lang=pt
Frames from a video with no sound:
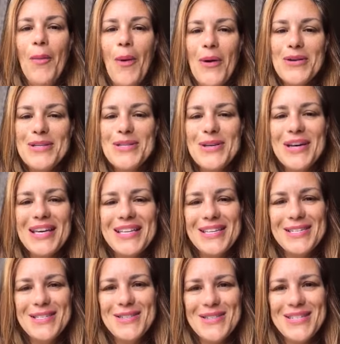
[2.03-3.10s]
Bom, eu sou
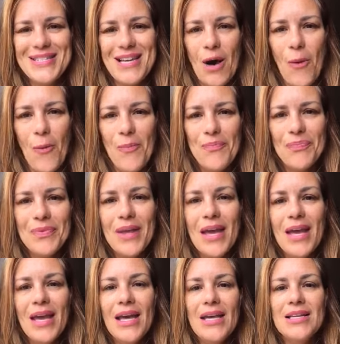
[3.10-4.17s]
Rita Assunção,
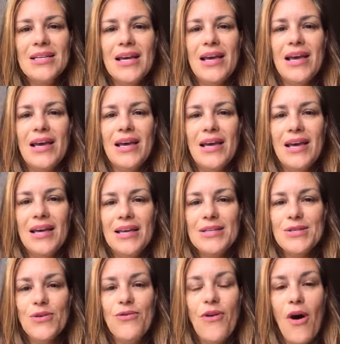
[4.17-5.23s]
é,
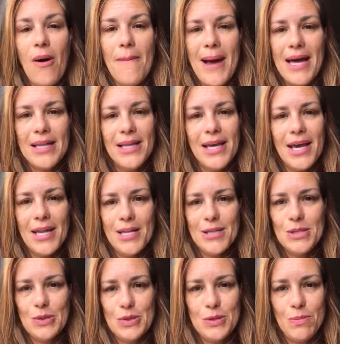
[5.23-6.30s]
sou formada em
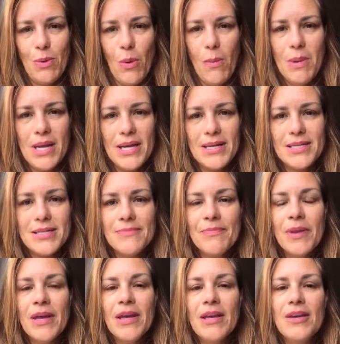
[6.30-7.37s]
Relações Públicas
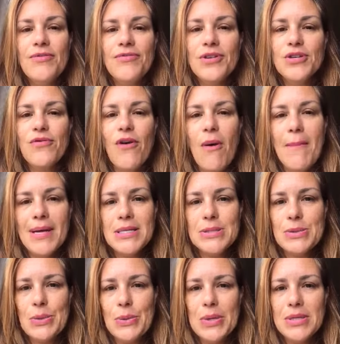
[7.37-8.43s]
e fiz
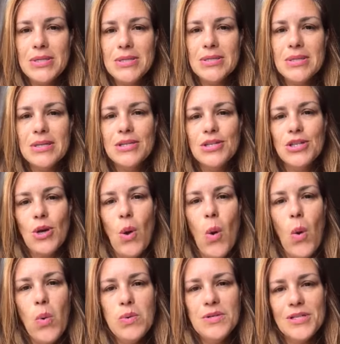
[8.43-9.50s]
formações de
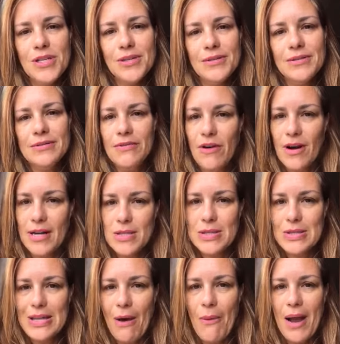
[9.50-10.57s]
coach,
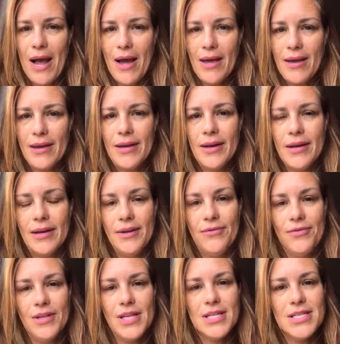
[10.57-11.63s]
vocacional carreira e
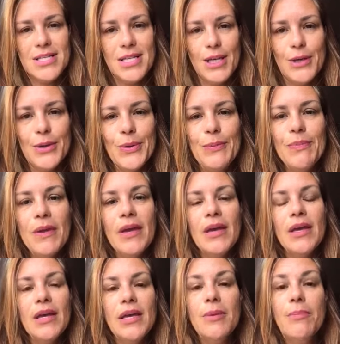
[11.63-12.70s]
financeiro
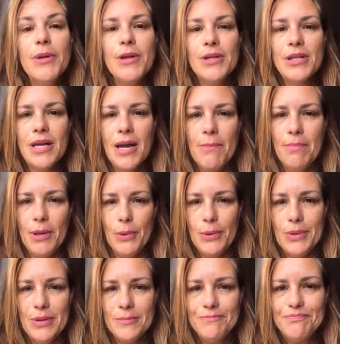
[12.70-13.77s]
e
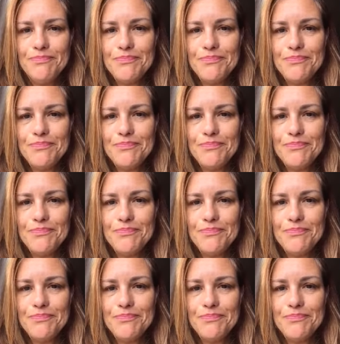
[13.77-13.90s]
hipnoterapeuta.